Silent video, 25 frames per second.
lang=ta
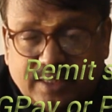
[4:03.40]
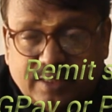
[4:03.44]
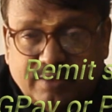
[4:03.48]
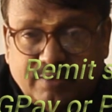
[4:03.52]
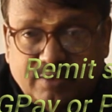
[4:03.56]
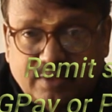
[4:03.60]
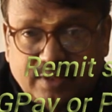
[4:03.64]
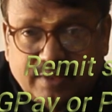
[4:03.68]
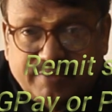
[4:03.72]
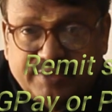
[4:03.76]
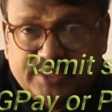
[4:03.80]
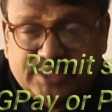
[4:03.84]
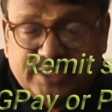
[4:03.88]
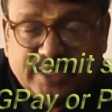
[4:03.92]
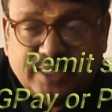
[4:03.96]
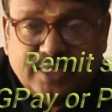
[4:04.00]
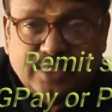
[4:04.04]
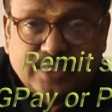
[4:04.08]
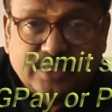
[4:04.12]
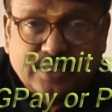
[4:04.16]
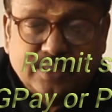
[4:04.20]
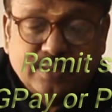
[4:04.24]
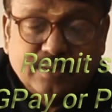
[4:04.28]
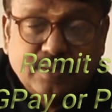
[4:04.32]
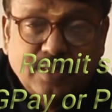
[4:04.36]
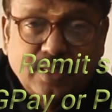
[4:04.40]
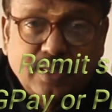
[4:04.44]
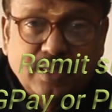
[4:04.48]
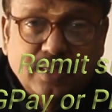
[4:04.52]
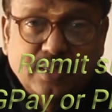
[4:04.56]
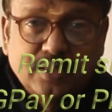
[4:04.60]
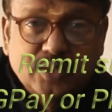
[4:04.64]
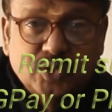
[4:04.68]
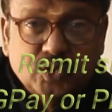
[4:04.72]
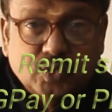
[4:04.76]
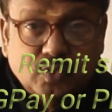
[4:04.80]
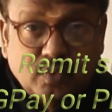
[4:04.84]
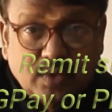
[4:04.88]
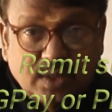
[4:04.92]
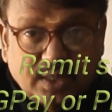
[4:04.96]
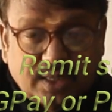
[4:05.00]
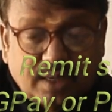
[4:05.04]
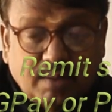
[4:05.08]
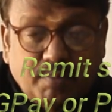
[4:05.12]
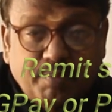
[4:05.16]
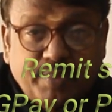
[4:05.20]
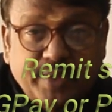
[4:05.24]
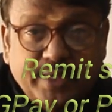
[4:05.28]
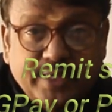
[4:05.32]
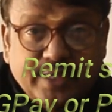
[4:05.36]
நடக்கக்கூடிய விஷயங்கள் இது ஒரு
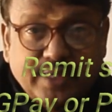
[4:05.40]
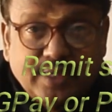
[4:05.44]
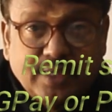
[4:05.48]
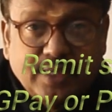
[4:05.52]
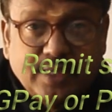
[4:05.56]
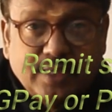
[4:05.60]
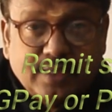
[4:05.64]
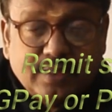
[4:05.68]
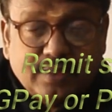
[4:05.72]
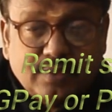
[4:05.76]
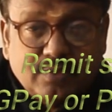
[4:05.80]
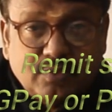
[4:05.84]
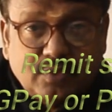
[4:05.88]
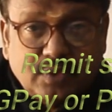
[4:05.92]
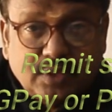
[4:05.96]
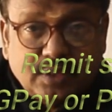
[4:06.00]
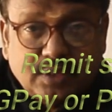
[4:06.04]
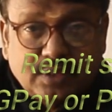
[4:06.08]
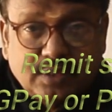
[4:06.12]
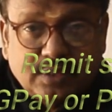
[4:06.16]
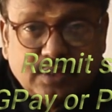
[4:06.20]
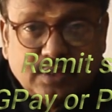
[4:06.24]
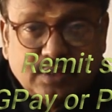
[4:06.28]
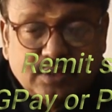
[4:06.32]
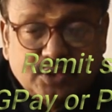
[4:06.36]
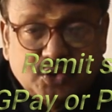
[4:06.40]
கம்பெனியில் ஒரு